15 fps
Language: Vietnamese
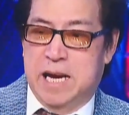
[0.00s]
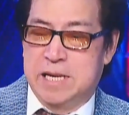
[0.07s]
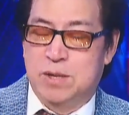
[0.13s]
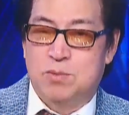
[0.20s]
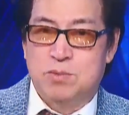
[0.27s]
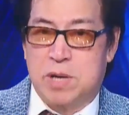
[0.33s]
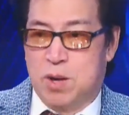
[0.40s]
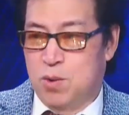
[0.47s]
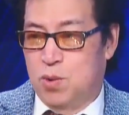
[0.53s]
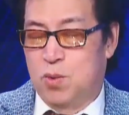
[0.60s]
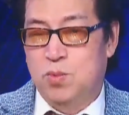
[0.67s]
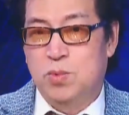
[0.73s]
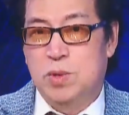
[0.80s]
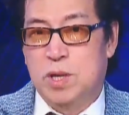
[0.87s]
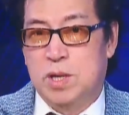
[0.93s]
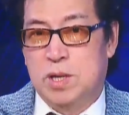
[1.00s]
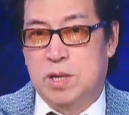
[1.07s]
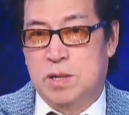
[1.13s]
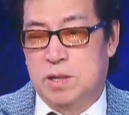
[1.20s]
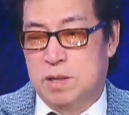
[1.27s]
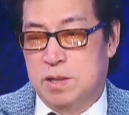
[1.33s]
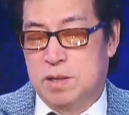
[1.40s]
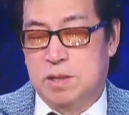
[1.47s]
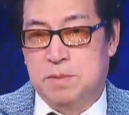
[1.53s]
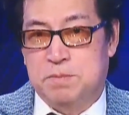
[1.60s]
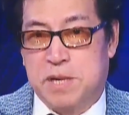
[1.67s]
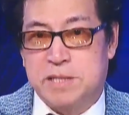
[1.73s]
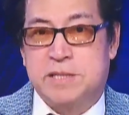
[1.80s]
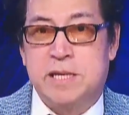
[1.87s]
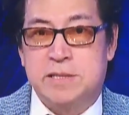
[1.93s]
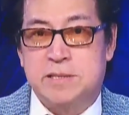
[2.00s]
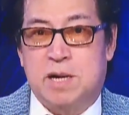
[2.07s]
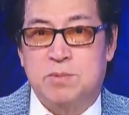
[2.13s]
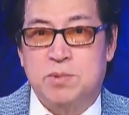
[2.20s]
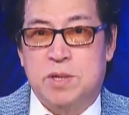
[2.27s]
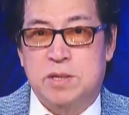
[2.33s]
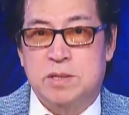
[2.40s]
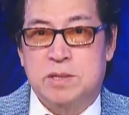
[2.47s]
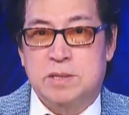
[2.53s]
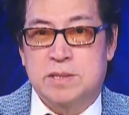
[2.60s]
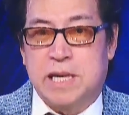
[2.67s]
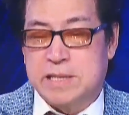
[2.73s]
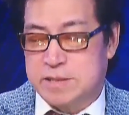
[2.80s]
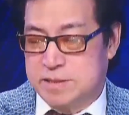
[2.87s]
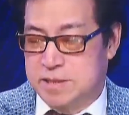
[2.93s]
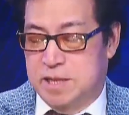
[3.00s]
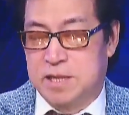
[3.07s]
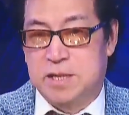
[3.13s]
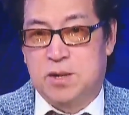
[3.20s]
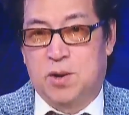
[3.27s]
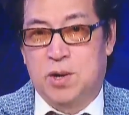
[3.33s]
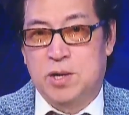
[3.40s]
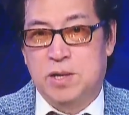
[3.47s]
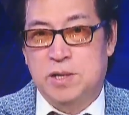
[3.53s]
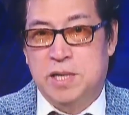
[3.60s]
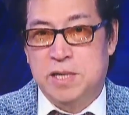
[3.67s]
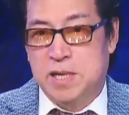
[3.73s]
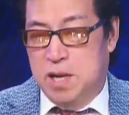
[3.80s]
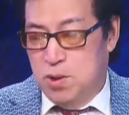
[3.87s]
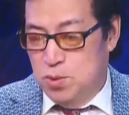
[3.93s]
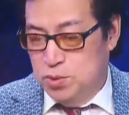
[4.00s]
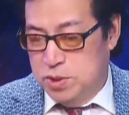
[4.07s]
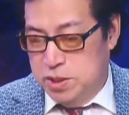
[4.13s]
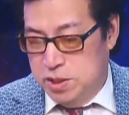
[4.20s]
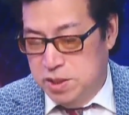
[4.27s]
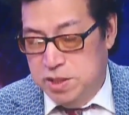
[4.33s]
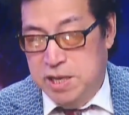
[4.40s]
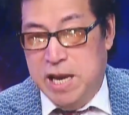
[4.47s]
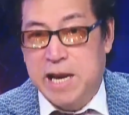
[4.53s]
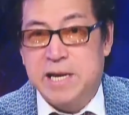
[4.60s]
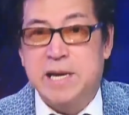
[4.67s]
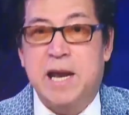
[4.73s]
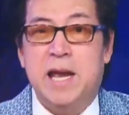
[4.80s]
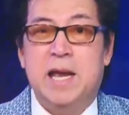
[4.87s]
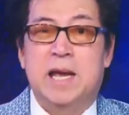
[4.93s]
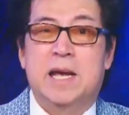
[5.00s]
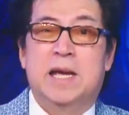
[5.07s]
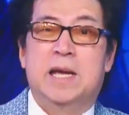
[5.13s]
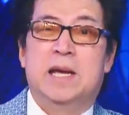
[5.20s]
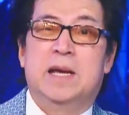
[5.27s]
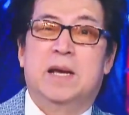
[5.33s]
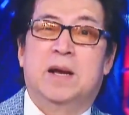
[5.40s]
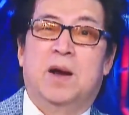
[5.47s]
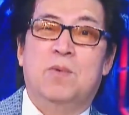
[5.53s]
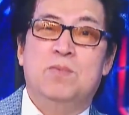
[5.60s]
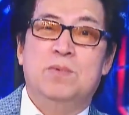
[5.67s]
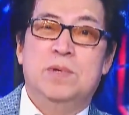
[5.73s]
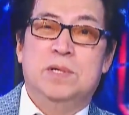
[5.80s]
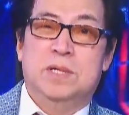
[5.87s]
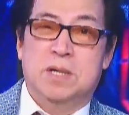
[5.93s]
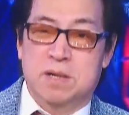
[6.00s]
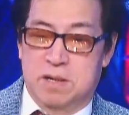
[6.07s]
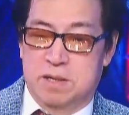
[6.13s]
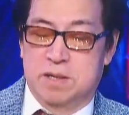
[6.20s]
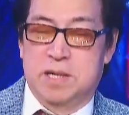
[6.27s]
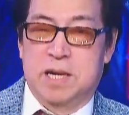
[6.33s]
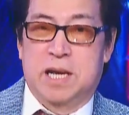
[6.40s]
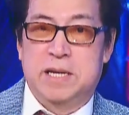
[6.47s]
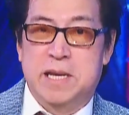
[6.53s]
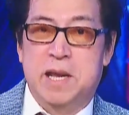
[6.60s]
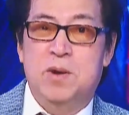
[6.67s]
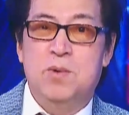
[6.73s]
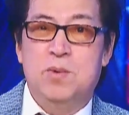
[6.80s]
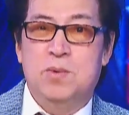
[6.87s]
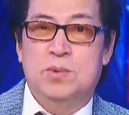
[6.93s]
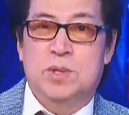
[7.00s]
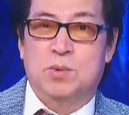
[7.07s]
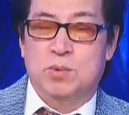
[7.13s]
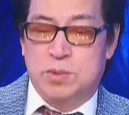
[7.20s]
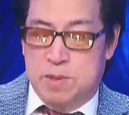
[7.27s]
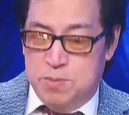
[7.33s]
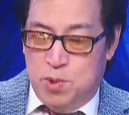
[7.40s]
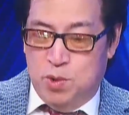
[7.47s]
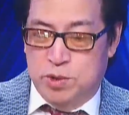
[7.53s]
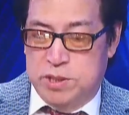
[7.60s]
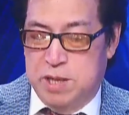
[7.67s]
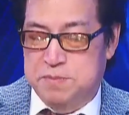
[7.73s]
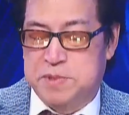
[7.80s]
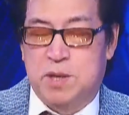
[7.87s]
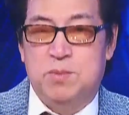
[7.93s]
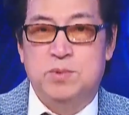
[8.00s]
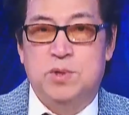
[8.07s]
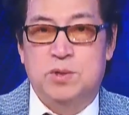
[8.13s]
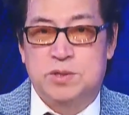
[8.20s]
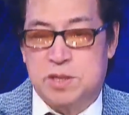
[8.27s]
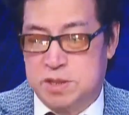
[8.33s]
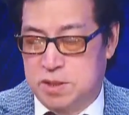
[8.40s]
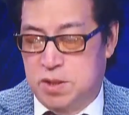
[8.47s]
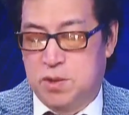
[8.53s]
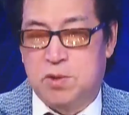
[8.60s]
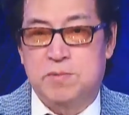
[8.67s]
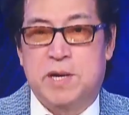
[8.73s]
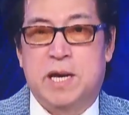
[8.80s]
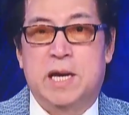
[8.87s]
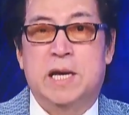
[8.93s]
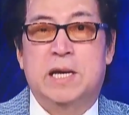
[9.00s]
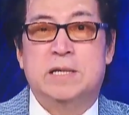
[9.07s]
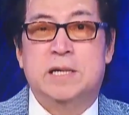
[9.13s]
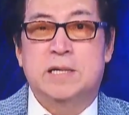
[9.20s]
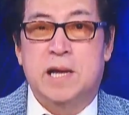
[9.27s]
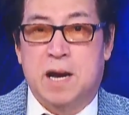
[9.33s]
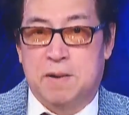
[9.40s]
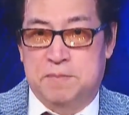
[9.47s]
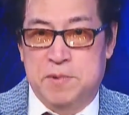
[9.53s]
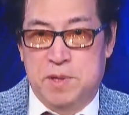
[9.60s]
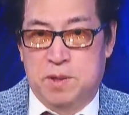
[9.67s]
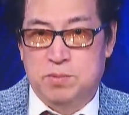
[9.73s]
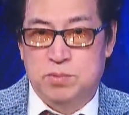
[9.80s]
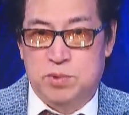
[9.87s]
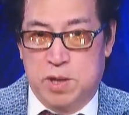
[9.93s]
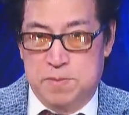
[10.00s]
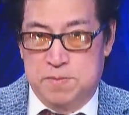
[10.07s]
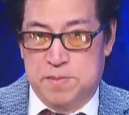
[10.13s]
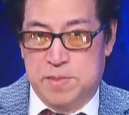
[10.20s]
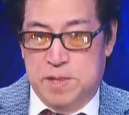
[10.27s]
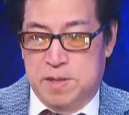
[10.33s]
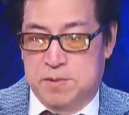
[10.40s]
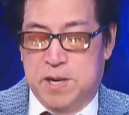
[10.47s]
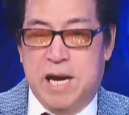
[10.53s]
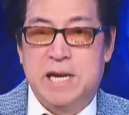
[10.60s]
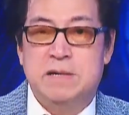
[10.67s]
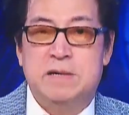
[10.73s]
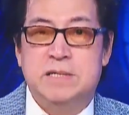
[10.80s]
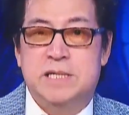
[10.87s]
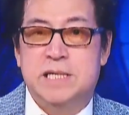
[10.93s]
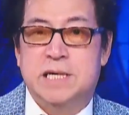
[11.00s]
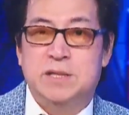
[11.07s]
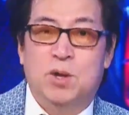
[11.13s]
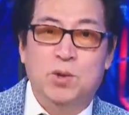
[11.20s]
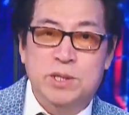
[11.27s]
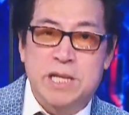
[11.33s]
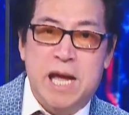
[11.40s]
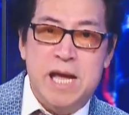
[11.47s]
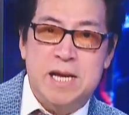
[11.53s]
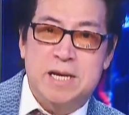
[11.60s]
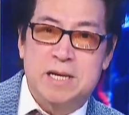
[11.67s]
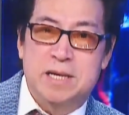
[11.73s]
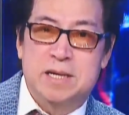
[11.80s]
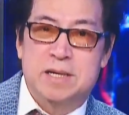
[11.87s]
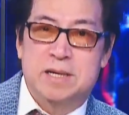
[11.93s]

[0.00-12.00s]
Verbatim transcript: anh lúc đầu cũng uh, brexit xong đó tách rời khỏi liên âu thì lẽ ra ông tưởng là nếu tổng trump ngồi tiếp thì ông johnson đó có vẻ rất hợp với ông trump và hai người sẽ thành đối tác